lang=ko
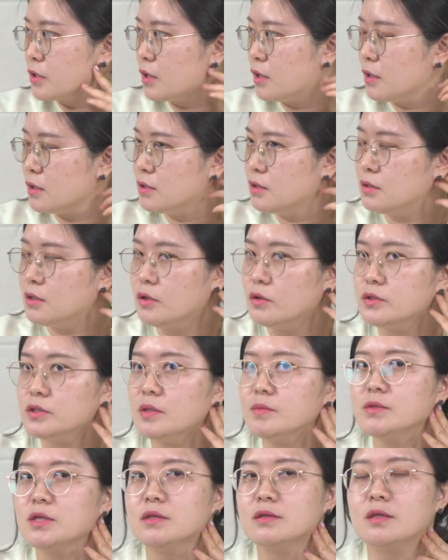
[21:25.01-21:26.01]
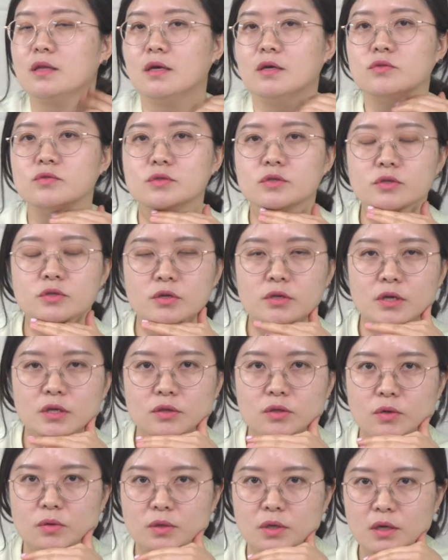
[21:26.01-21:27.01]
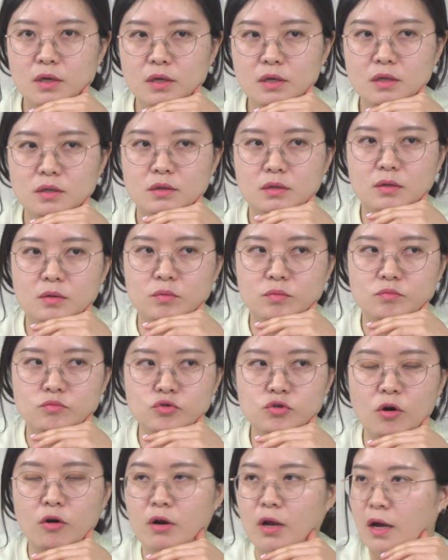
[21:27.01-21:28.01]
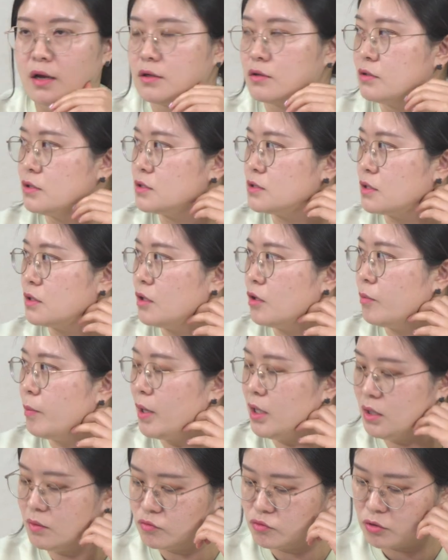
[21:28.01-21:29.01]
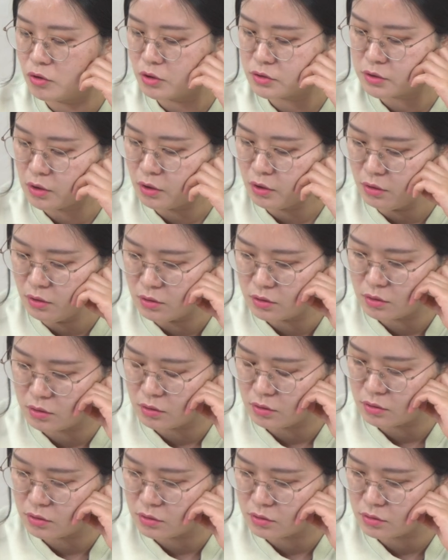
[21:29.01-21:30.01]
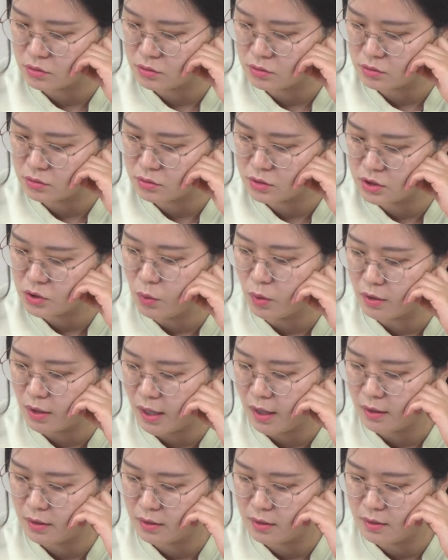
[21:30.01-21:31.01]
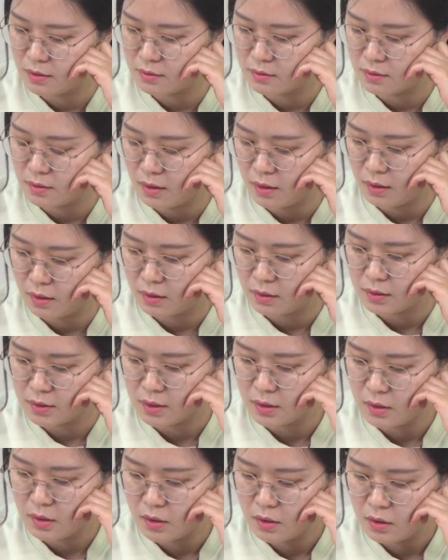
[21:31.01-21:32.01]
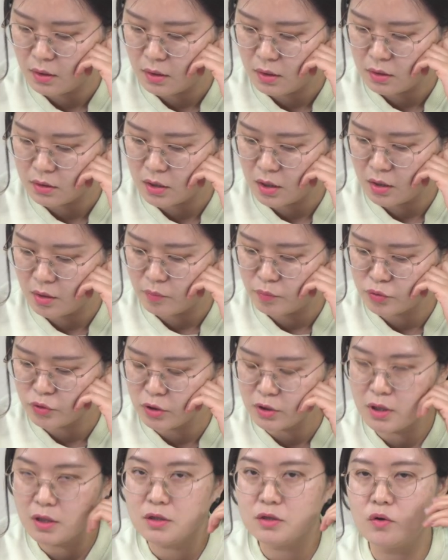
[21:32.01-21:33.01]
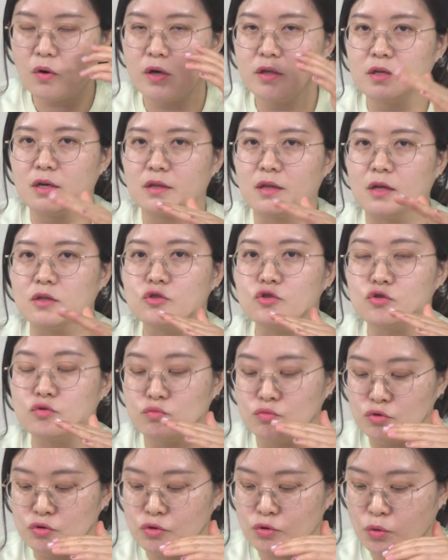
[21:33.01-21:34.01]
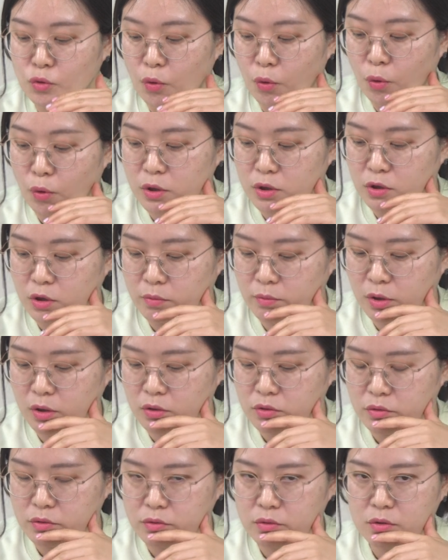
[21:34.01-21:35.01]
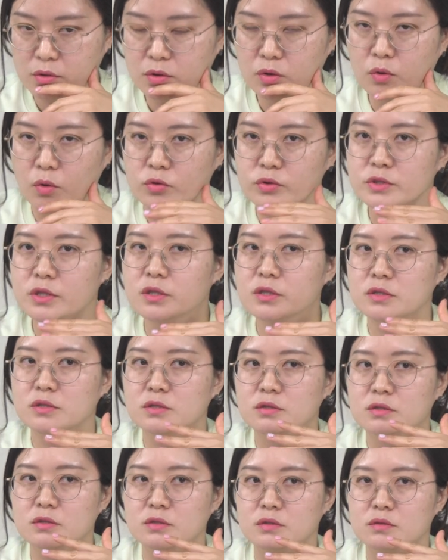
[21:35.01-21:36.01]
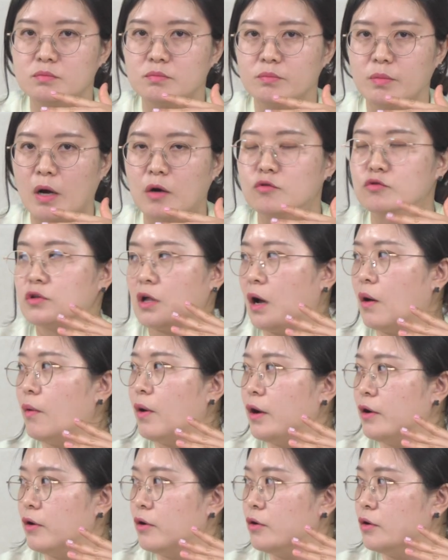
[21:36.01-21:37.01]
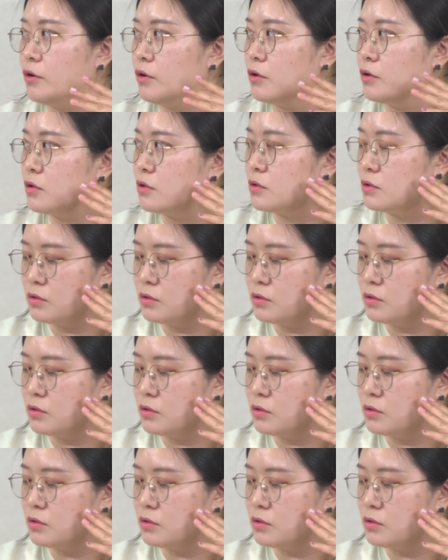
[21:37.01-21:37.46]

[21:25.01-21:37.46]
그러니까 이태원 참사 때 윤석열이 했던 게 어, 묻어라 이거 있잖아요. 빨리 묶어서 어, 치워라 이랬는데 이게 풀어내는 거 아니라 대충 묻고 이러면 이거 언제든 밖으로 나와요. 네.